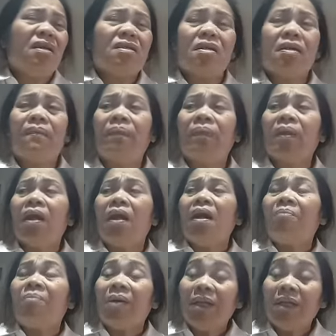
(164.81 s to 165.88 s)
Kasi,
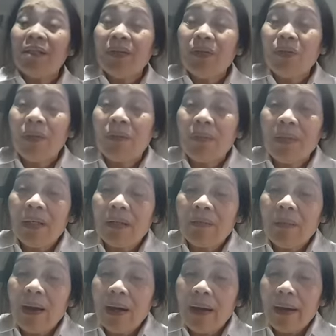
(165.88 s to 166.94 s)
pagdating ko naman
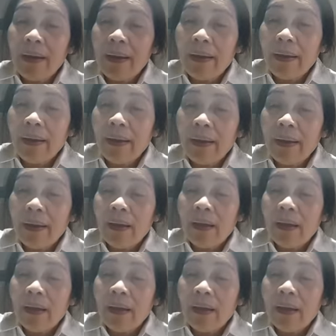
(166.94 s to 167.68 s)
ng bahay,